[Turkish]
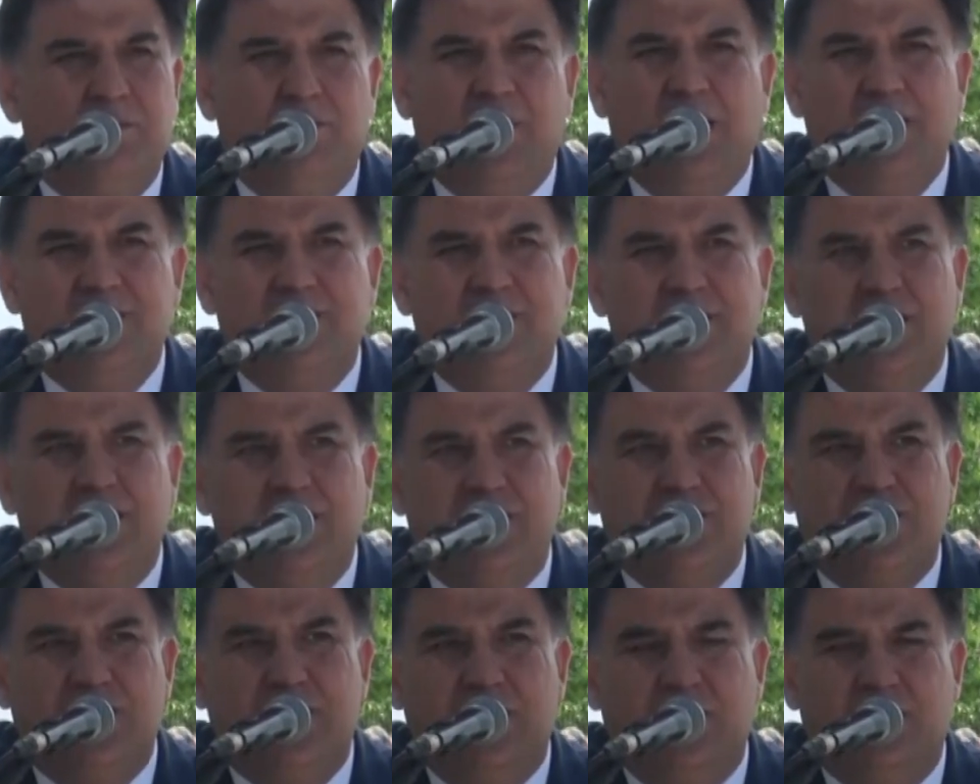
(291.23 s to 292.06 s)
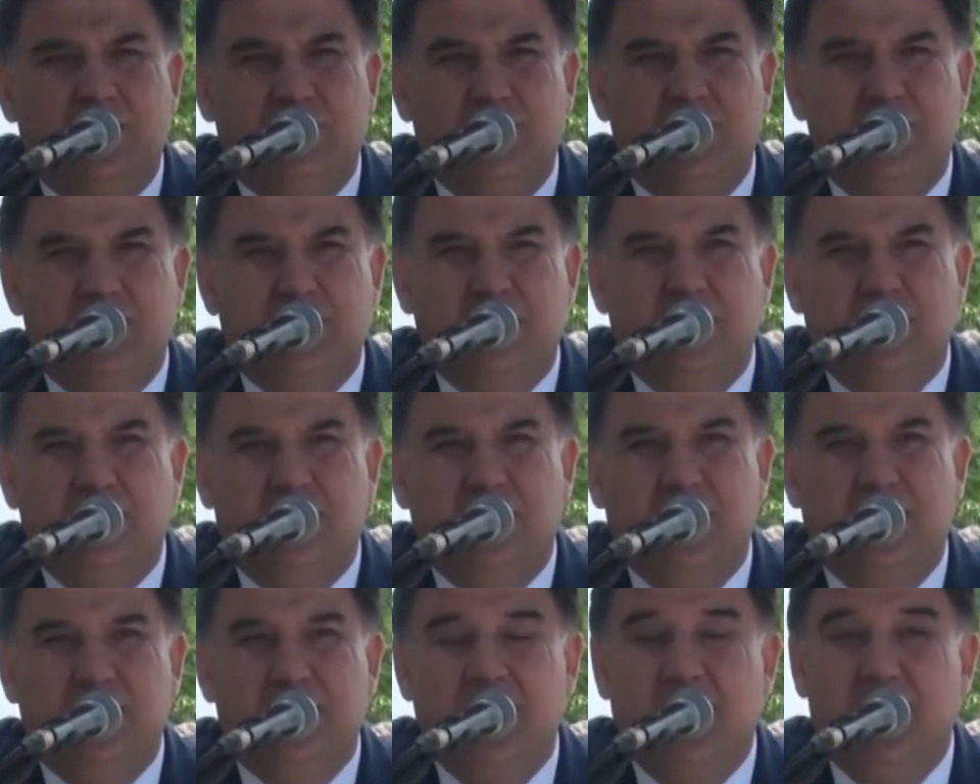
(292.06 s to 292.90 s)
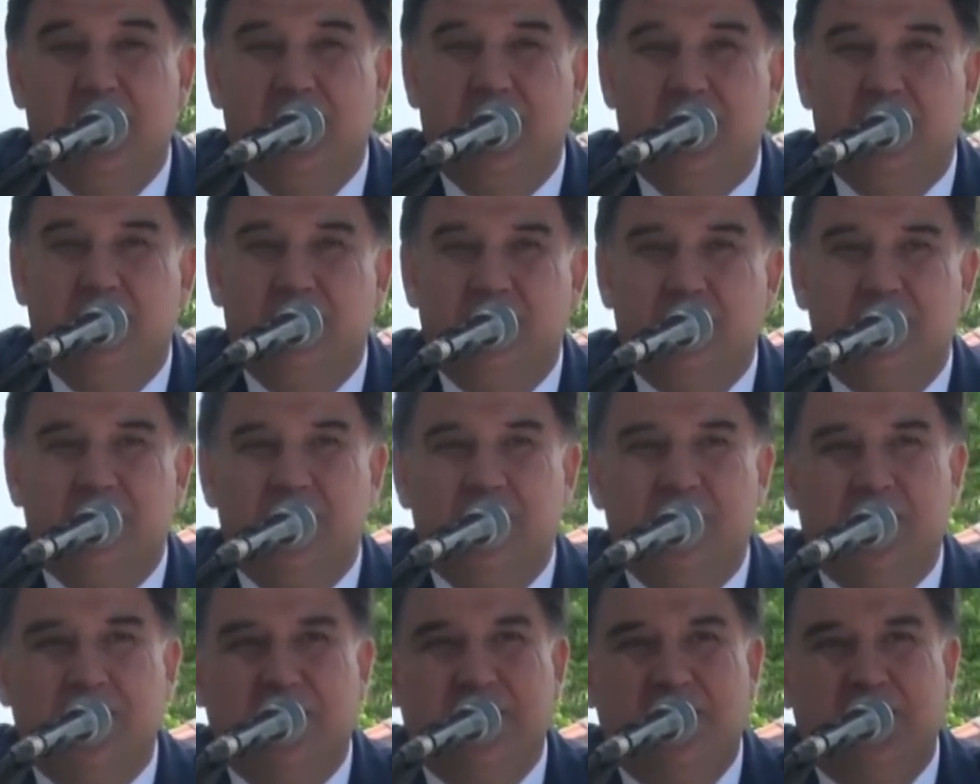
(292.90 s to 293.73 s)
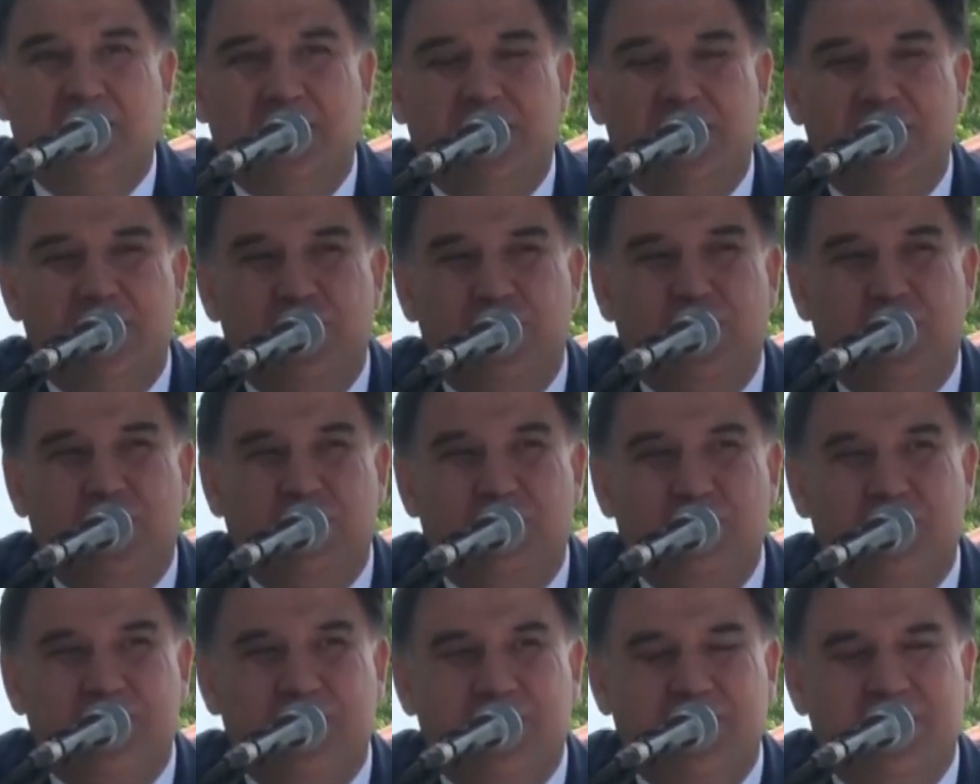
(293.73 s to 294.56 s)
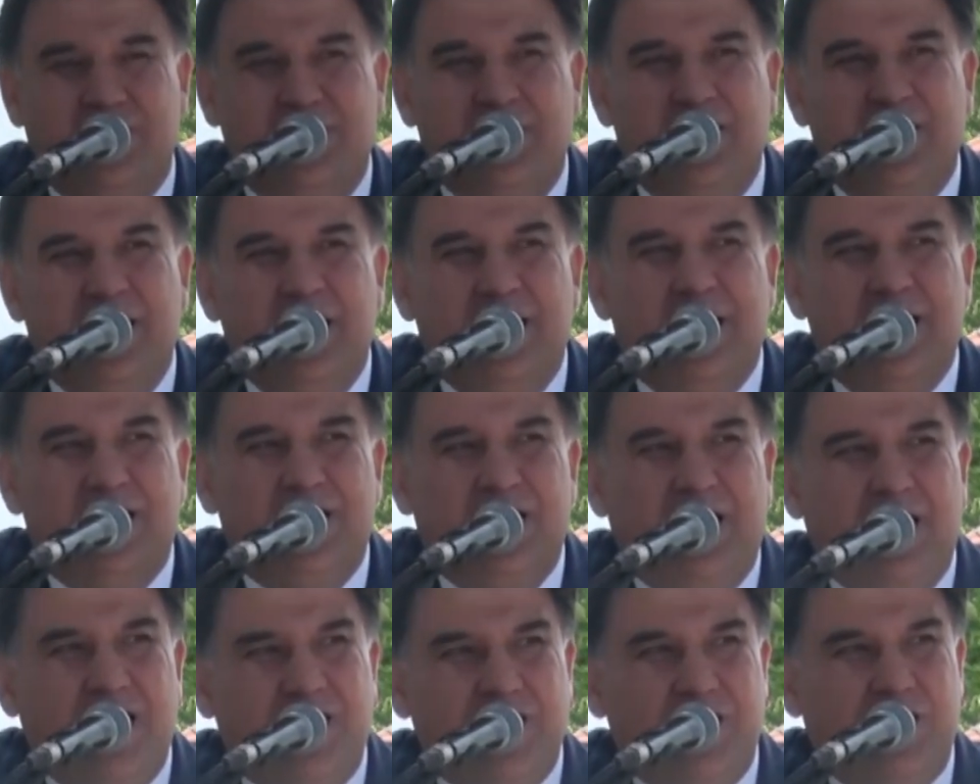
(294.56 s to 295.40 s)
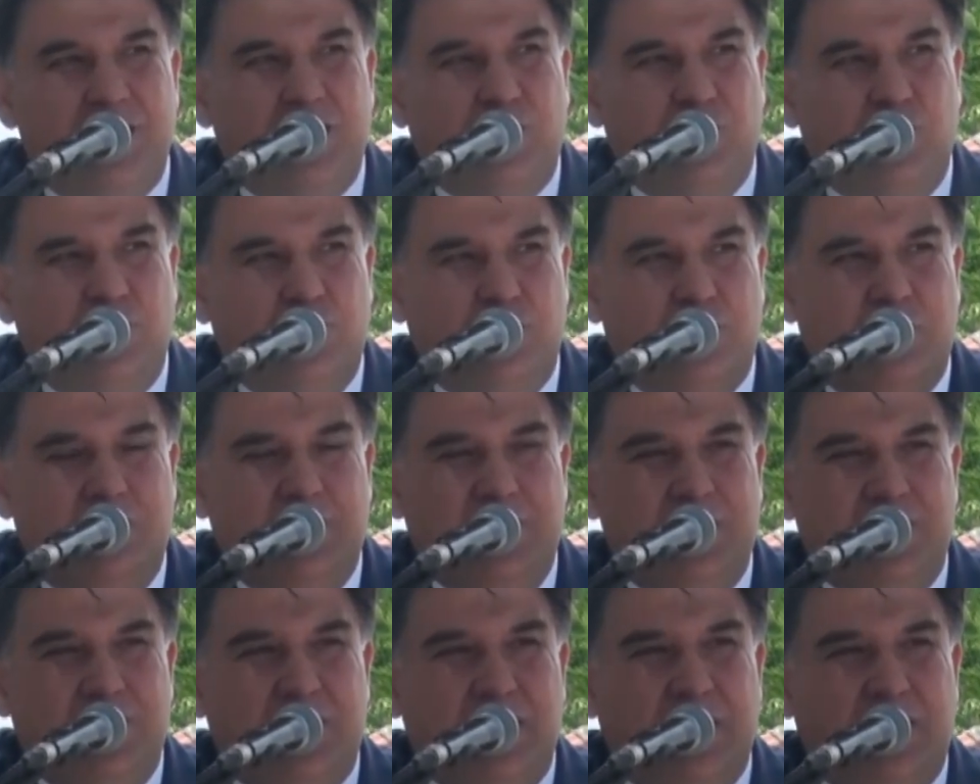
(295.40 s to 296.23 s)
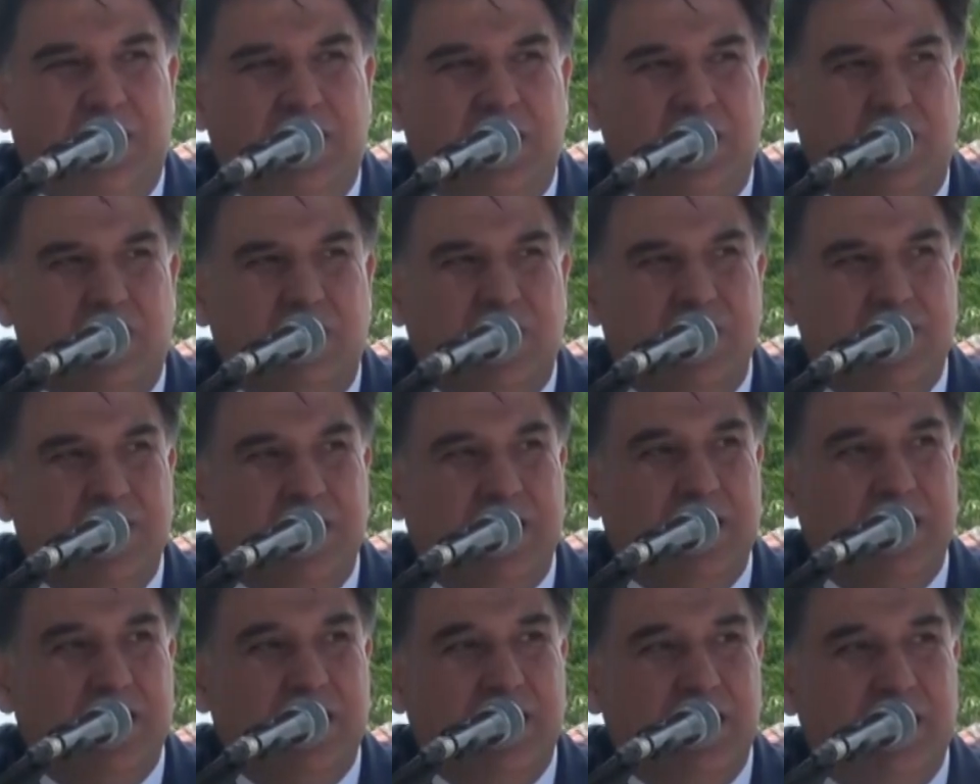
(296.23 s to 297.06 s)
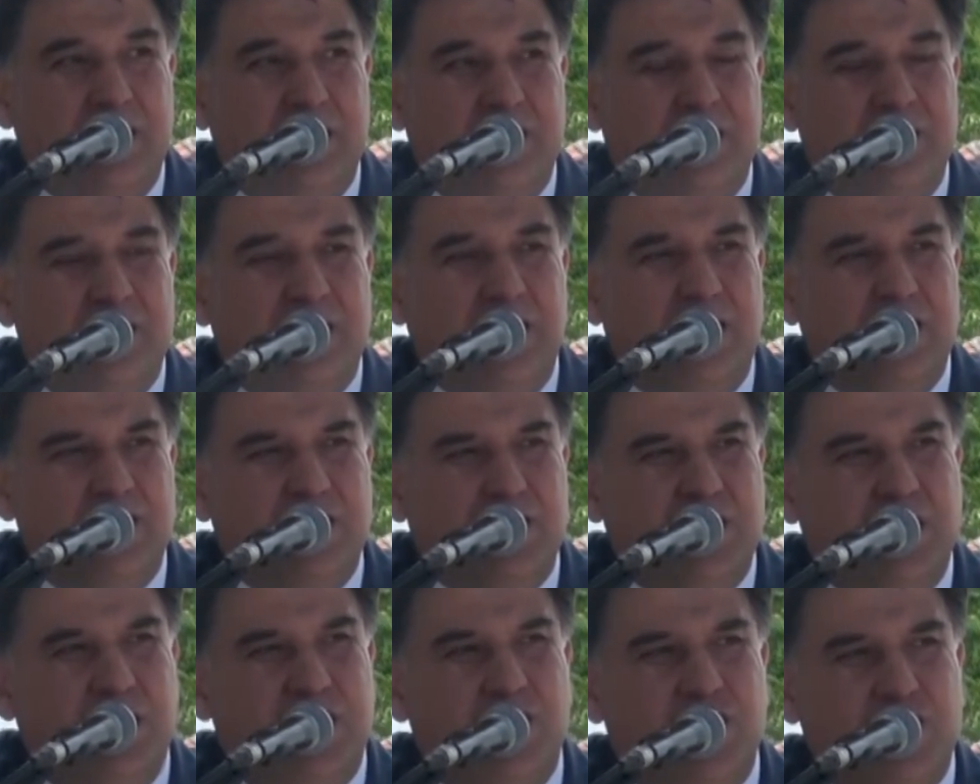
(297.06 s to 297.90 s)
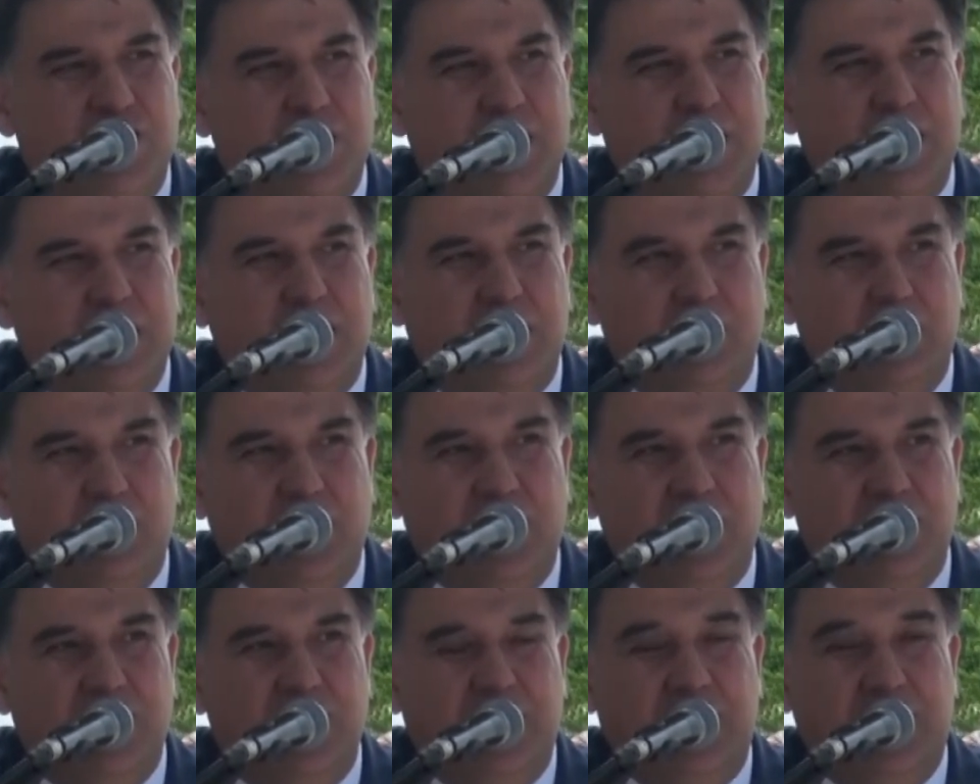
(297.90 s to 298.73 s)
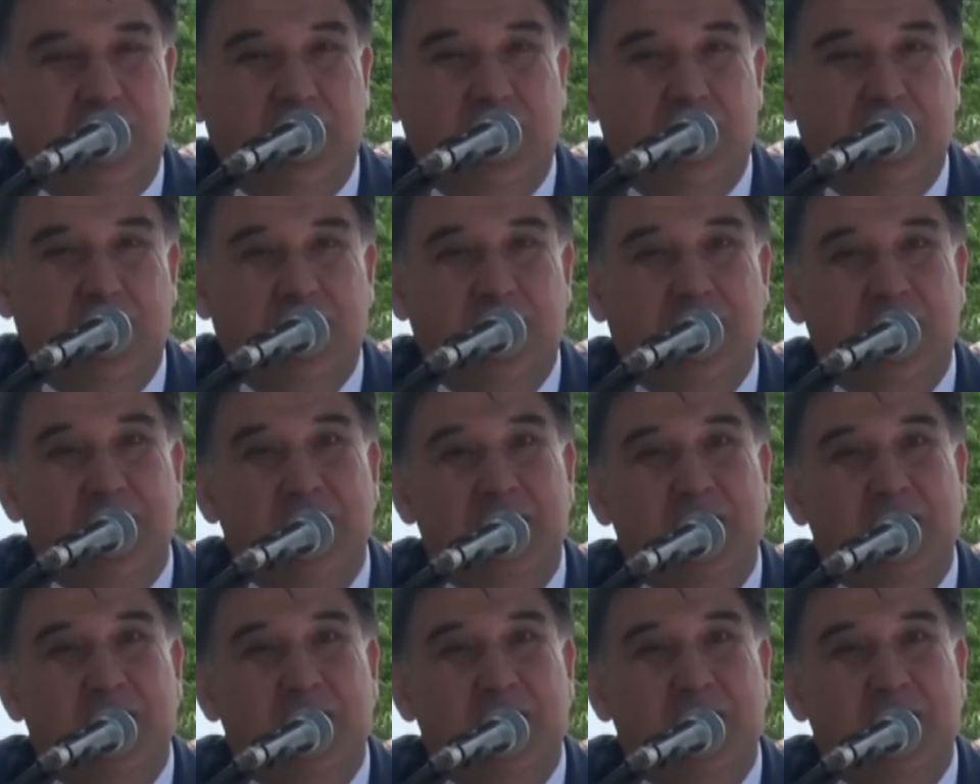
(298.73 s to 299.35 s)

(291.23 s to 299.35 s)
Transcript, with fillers: Ben sanatçılarımızın, yazarlarımızın, gazetecilerimizin rahatça konuşabilecekleri ve sanatlarını rahatça icra edebilecekleri